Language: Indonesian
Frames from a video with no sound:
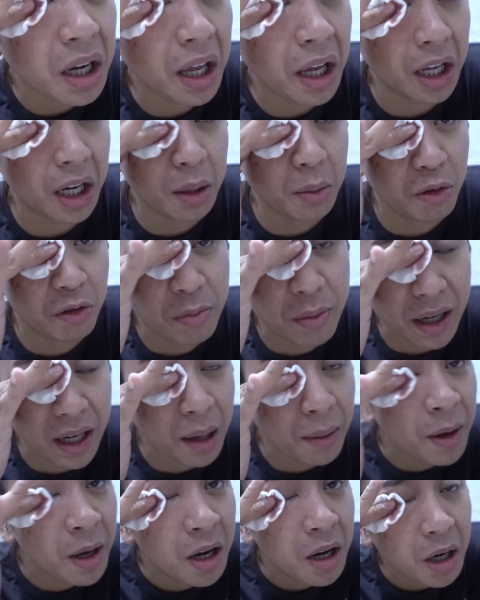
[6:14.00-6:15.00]
eh nge-remove
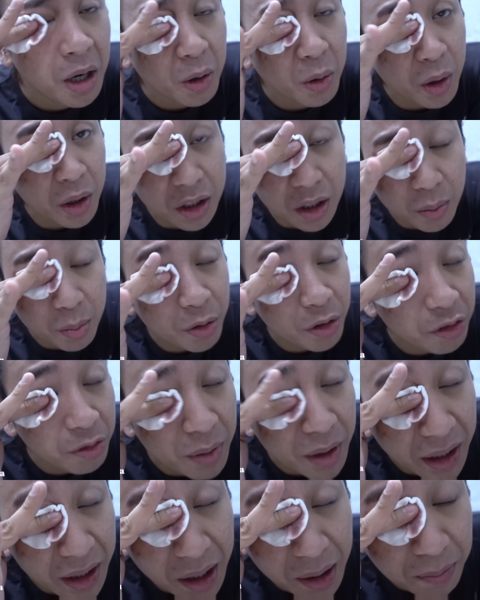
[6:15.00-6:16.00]
makeup waterproof
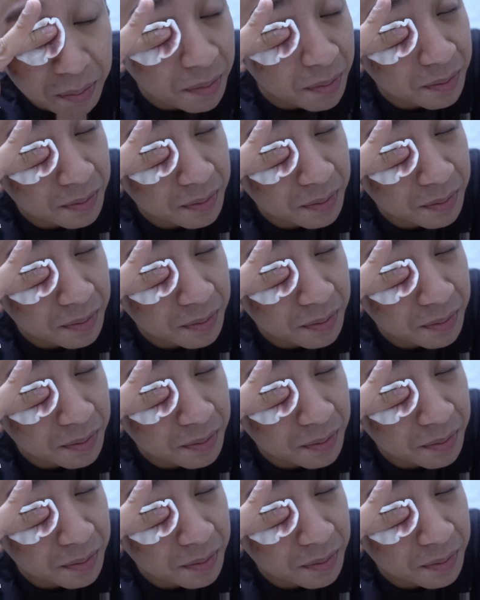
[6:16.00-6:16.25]
makeup